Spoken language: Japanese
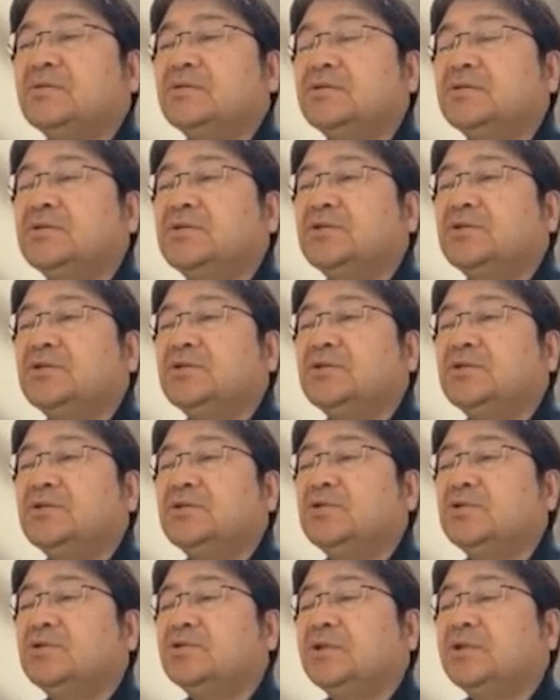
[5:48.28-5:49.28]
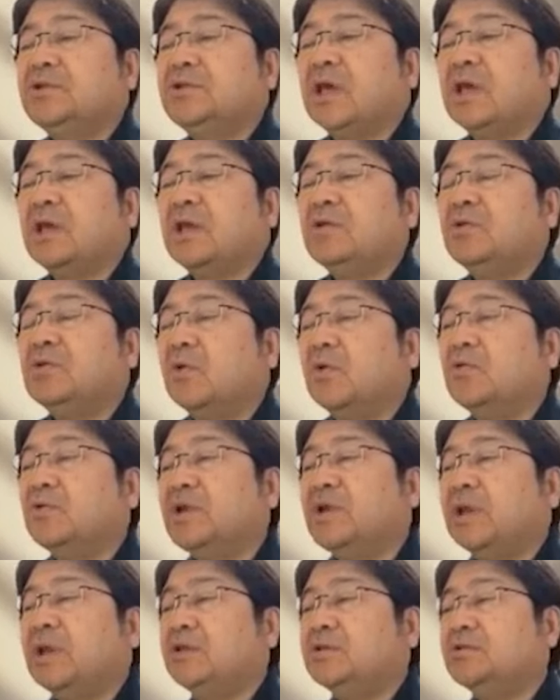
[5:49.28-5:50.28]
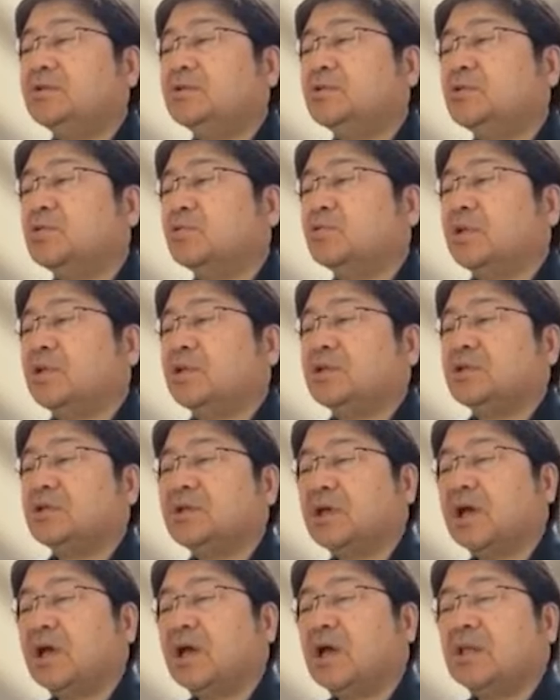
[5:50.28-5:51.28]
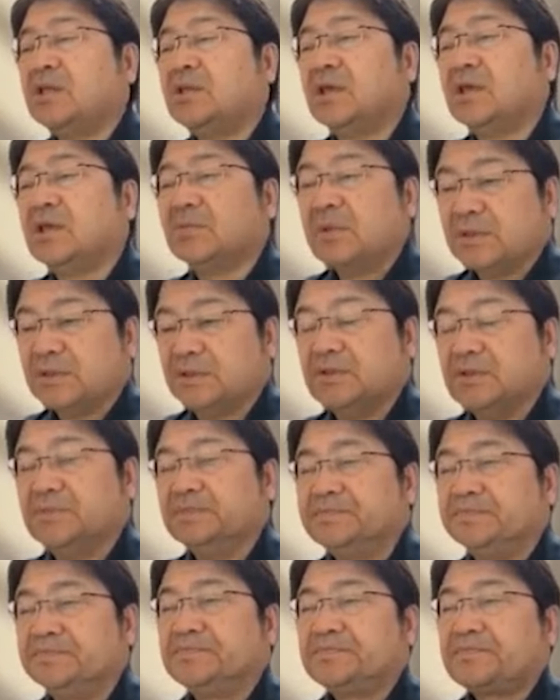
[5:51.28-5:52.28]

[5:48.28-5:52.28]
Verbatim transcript: する42元の連立方程式ができます。